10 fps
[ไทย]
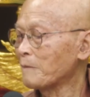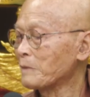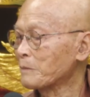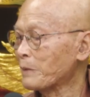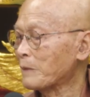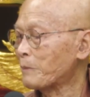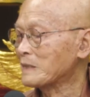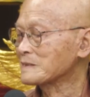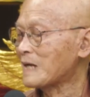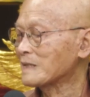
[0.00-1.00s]
มันเป็นผัส
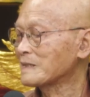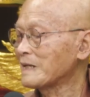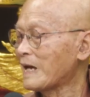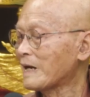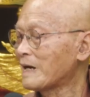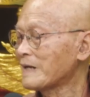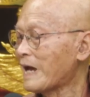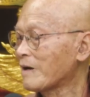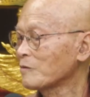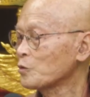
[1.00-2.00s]
สะที่ในข้างใน
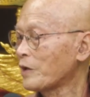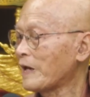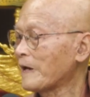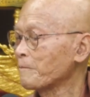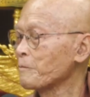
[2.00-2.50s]
ของตัวเอง